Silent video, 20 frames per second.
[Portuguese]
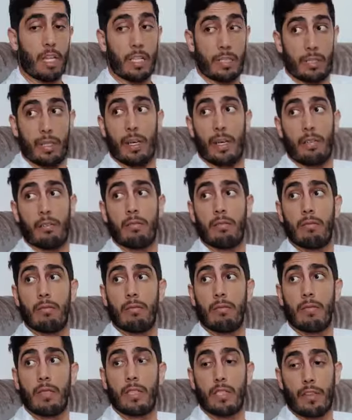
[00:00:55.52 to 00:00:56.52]
É sério.
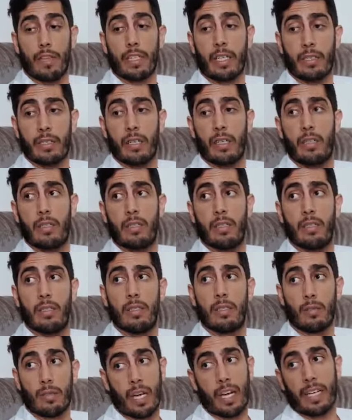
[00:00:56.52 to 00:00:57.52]
A gente vai casar.
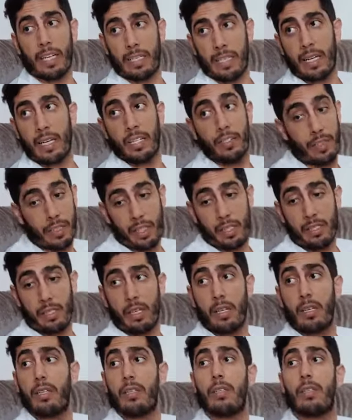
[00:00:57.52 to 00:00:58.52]
Não quer casar? A gente vai casar.